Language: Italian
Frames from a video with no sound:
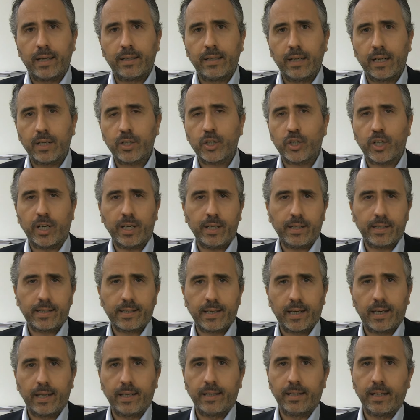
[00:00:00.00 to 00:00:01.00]
della
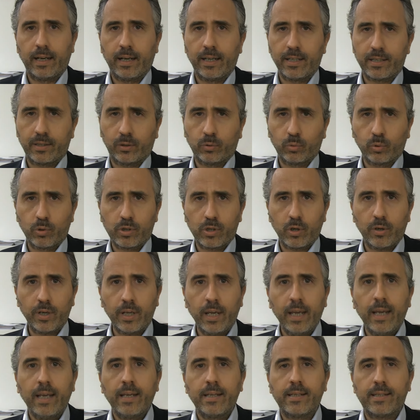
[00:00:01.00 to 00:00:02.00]
scienza e delle istituzioni
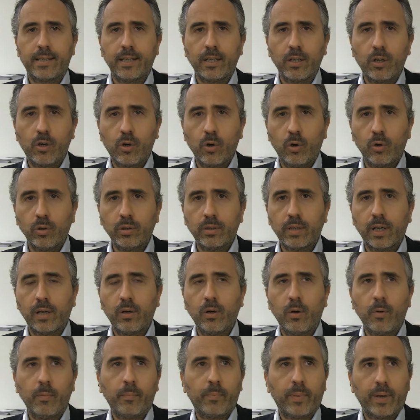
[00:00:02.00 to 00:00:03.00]
si
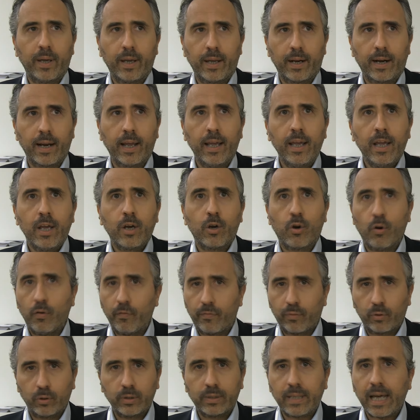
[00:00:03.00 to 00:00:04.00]
incontrano per
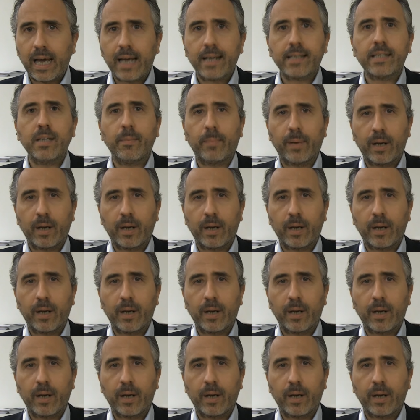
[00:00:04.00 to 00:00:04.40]
confrontarsi,